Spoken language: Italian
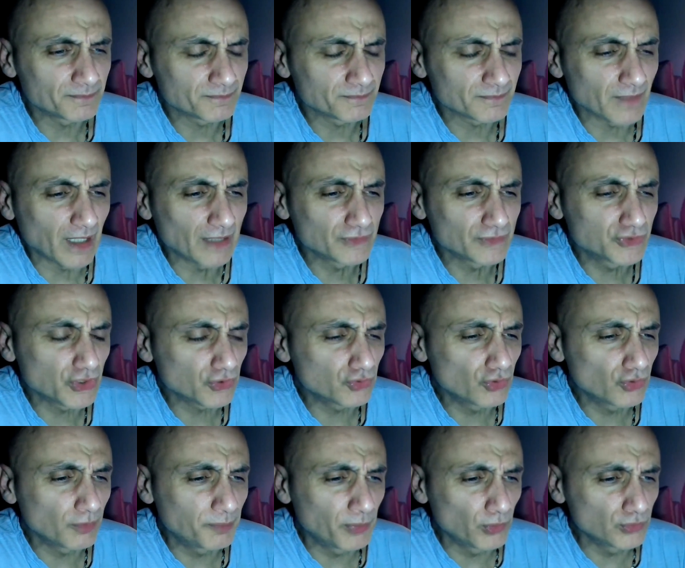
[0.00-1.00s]
a un certo
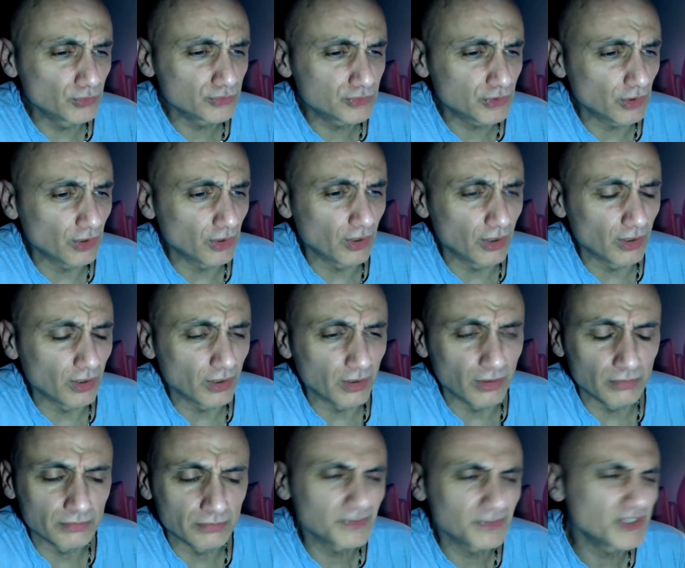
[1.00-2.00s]
punto, non
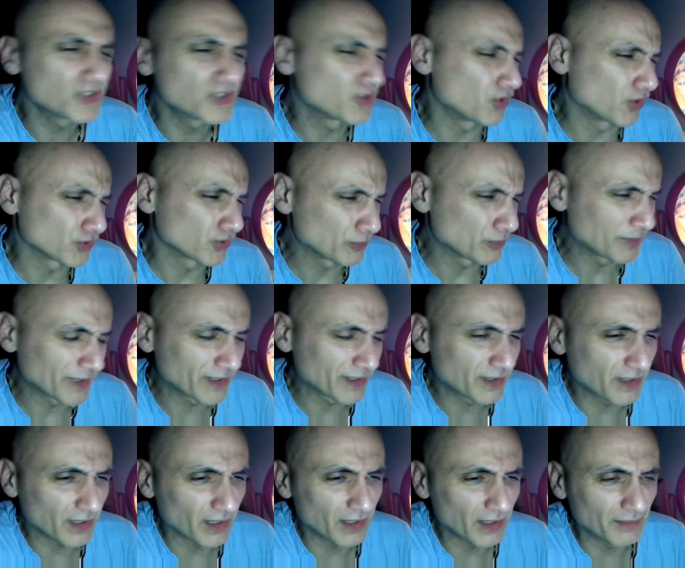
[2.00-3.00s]
mi ricordo
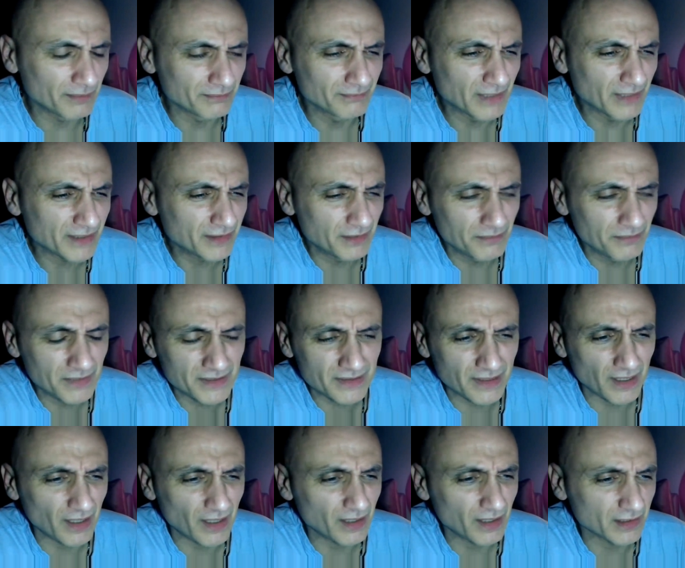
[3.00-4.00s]
perché, Martin
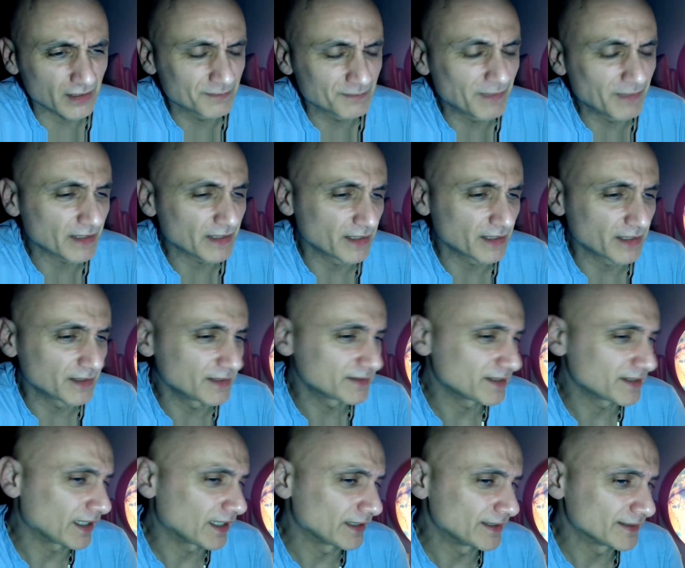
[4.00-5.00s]
Mister sbarca in
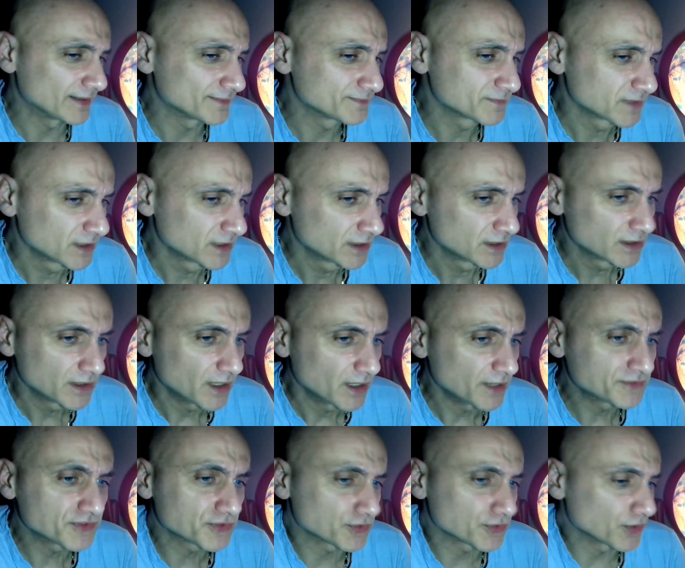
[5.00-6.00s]
Italia e ci
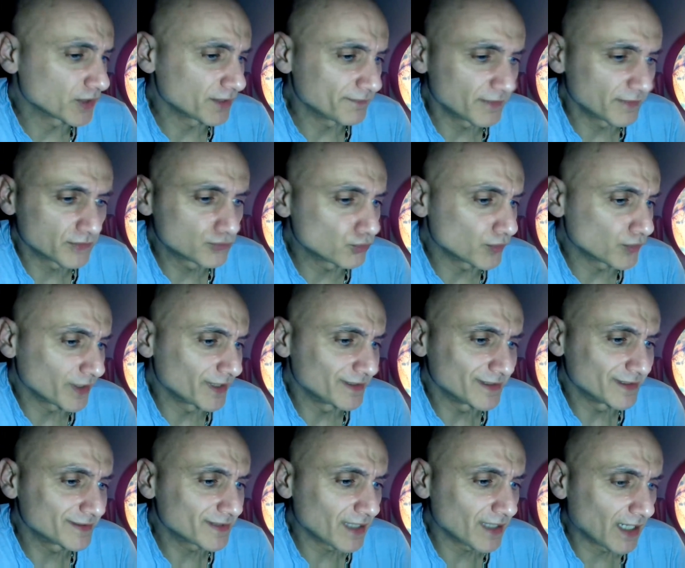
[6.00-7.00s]
sono le avventure in
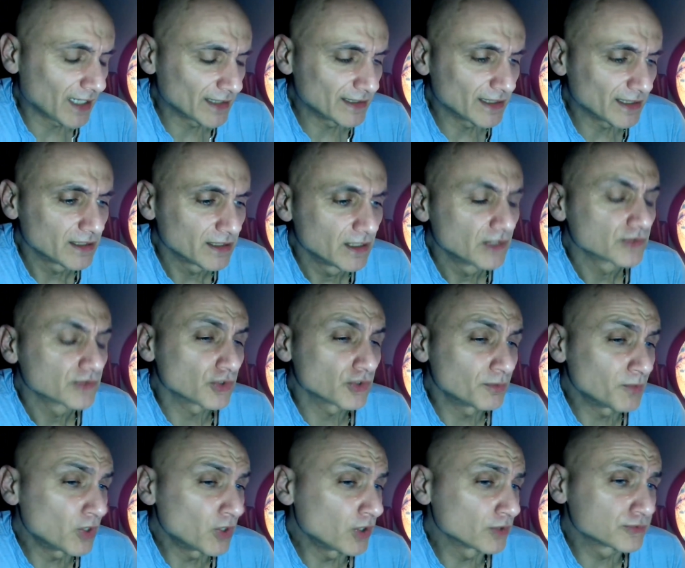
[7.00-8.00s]
Italia. Sono
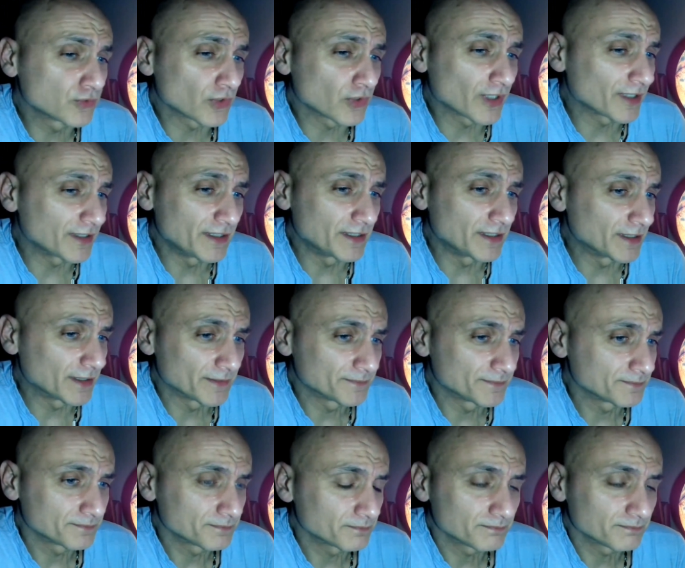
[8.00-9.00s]
molto carine,
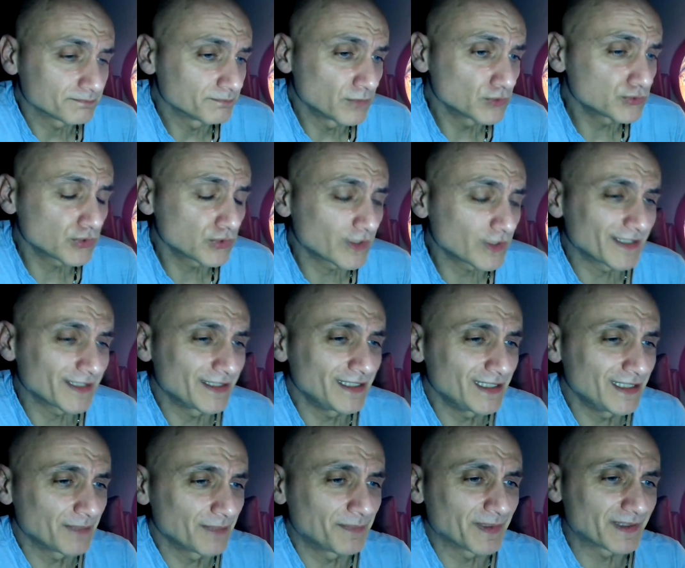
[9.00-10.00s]
molto carine
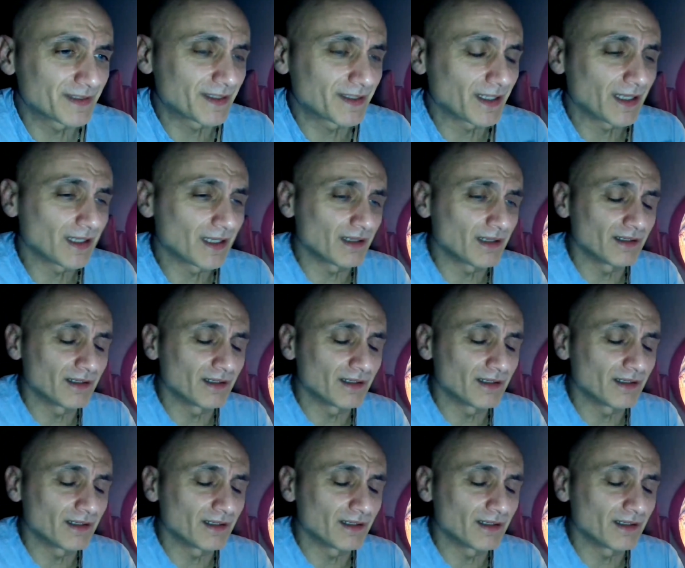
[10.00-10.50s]
perché la